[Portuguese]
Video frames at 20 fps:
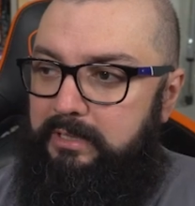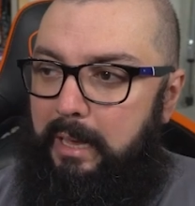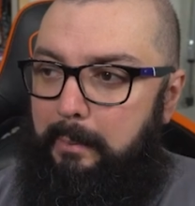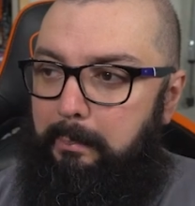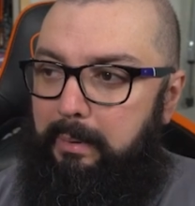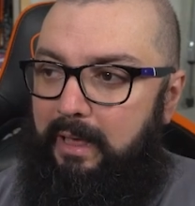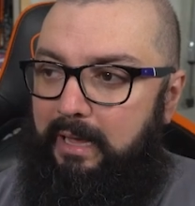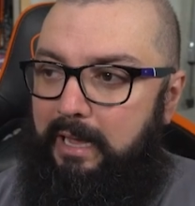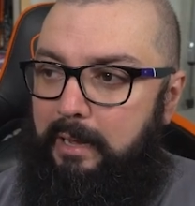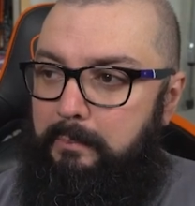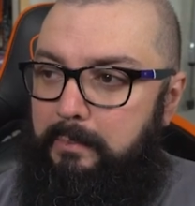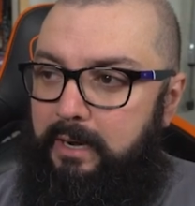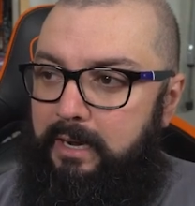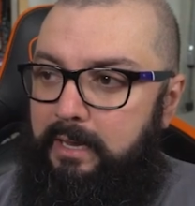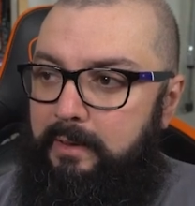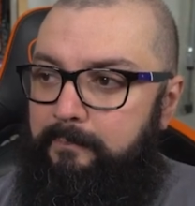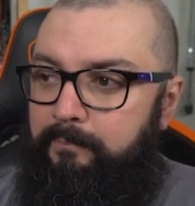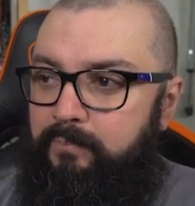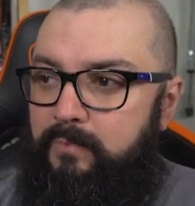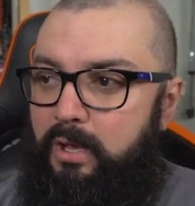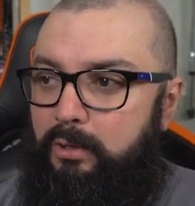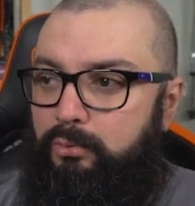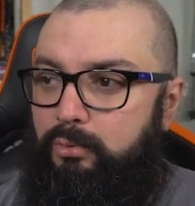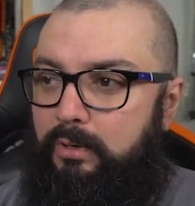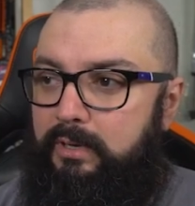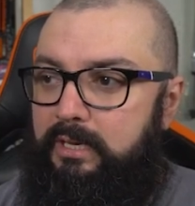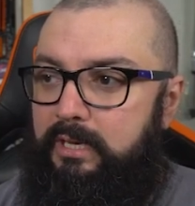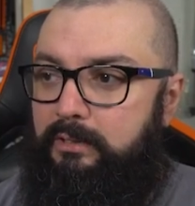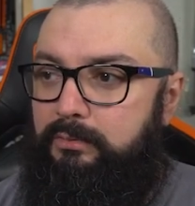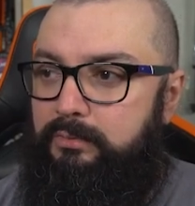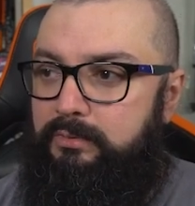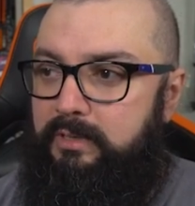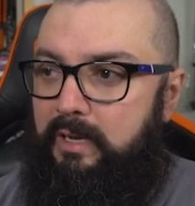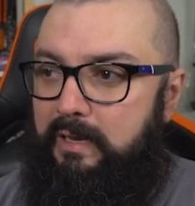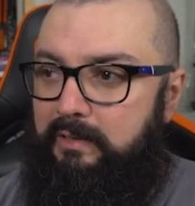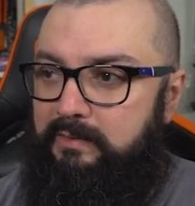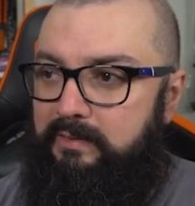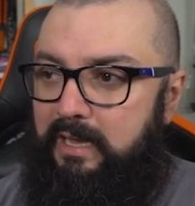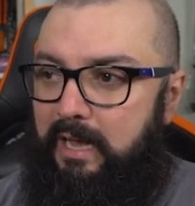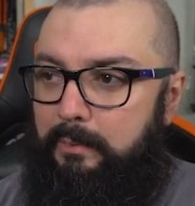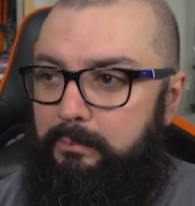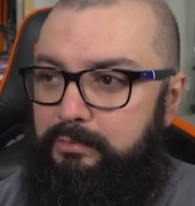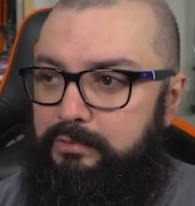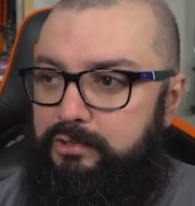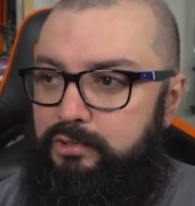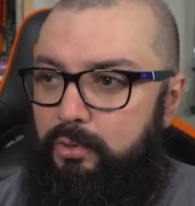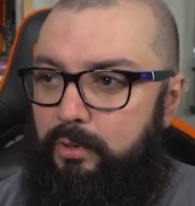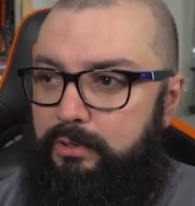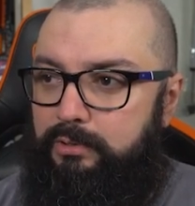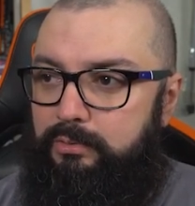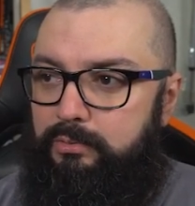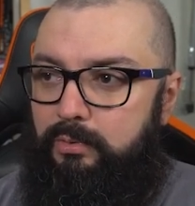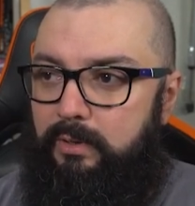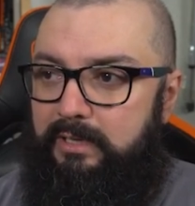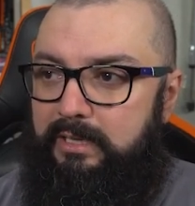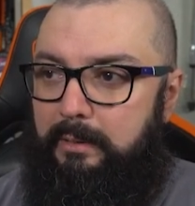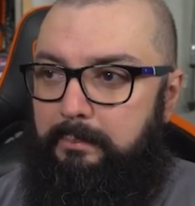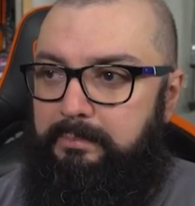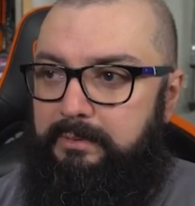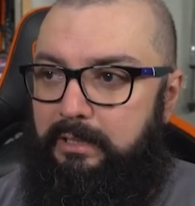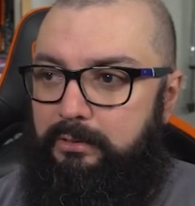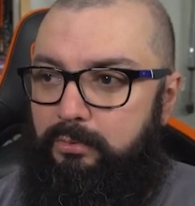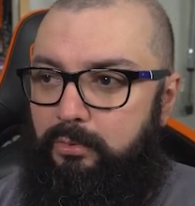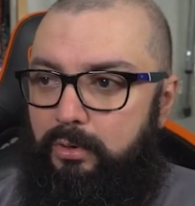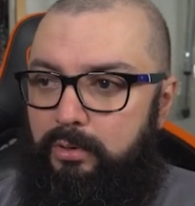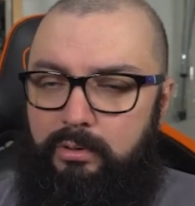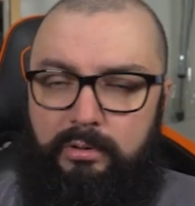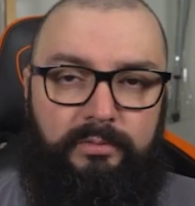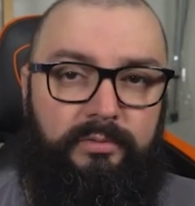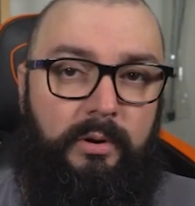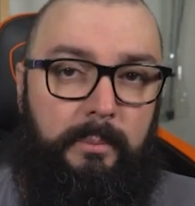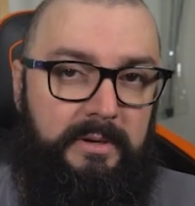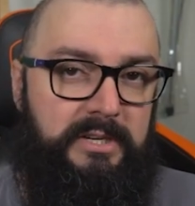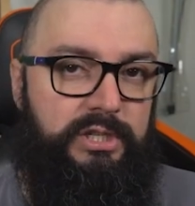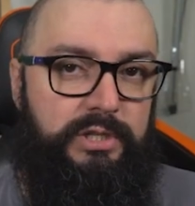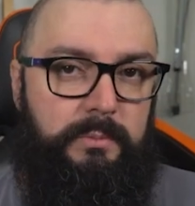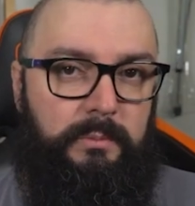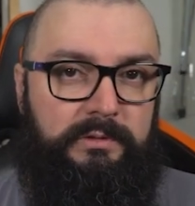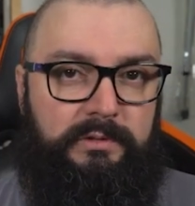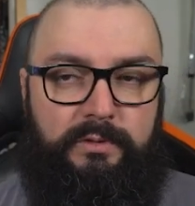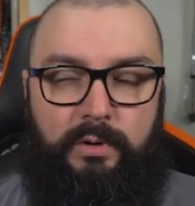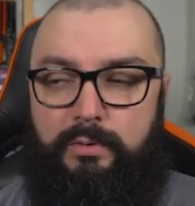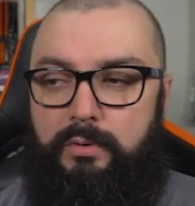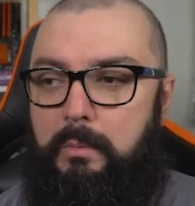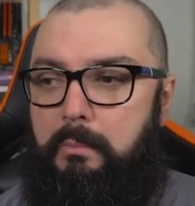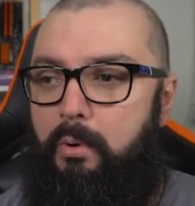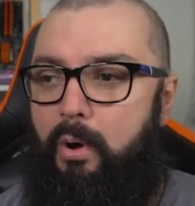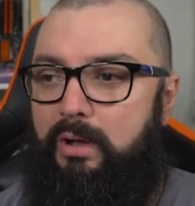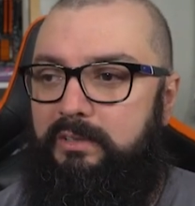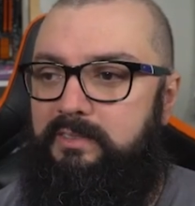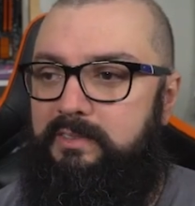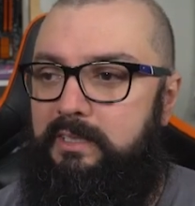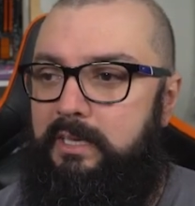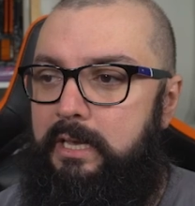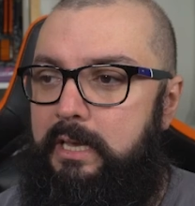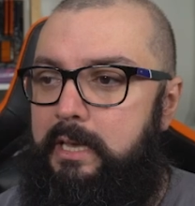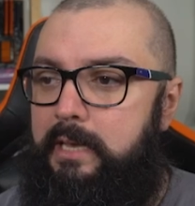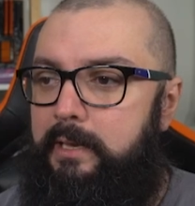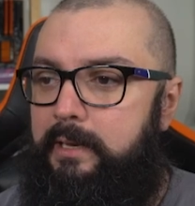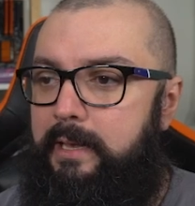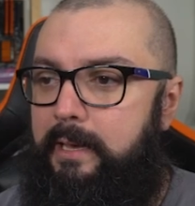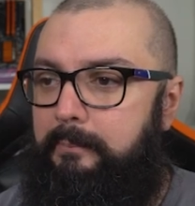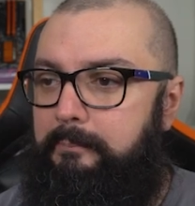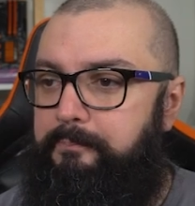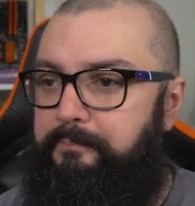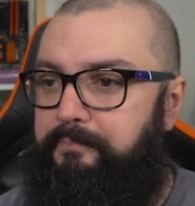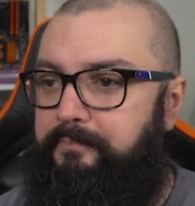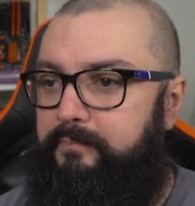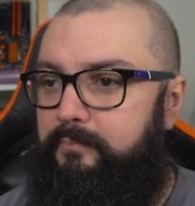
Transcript: da placa mãe e eu tô ligando três cabos de 8 no adaptador, conforme a gente mostrou no unboxing, né?